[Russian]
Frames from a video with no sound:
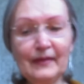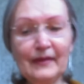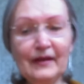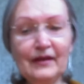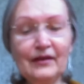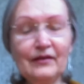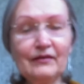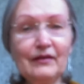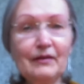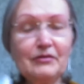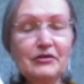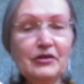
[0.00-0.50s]

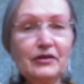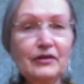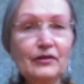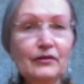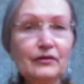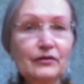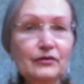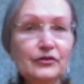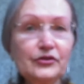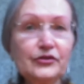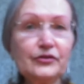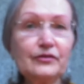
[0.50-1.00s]
Вообще-то
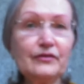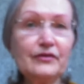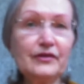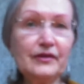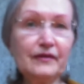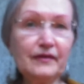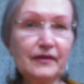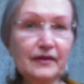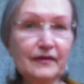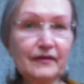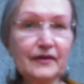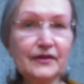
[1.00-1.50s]
он тоже
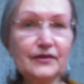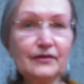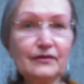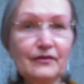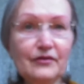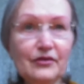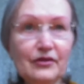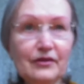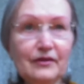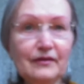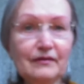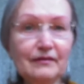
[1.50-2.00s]
удивит вас
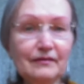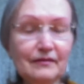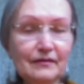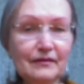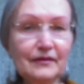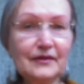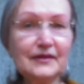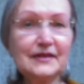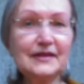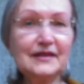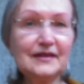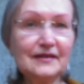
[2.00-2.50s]
очень.
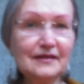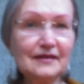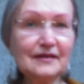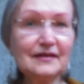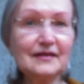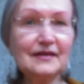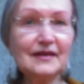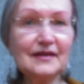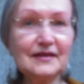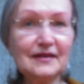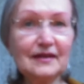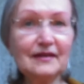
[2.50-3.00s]
Вот
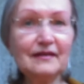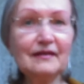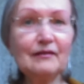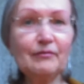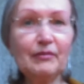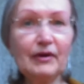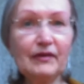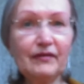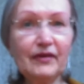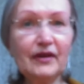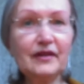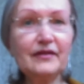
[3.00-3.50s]
сразит
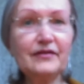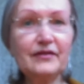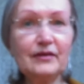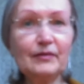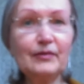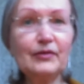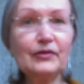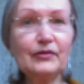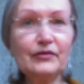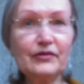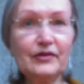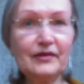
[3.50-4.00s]
повал
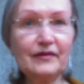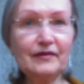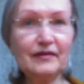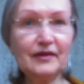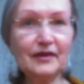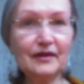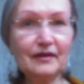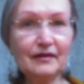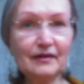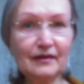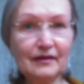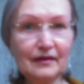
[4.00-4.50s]
типа
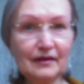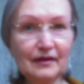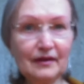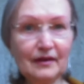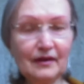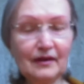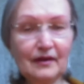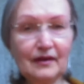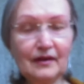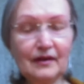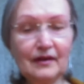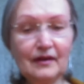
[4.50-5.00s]
удивит.
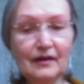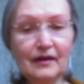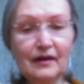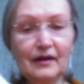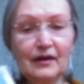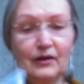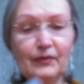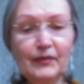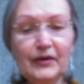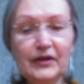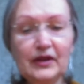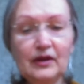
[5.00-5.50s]

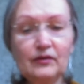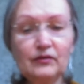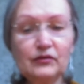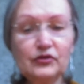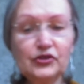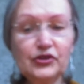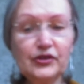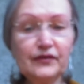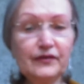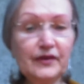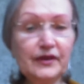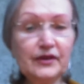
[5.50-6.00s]
А потому
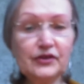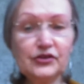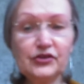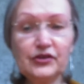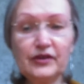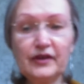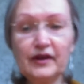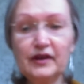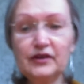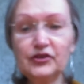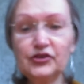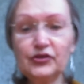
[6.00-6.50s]
что вы не
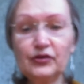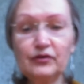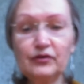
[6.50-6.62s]
ожидали, что он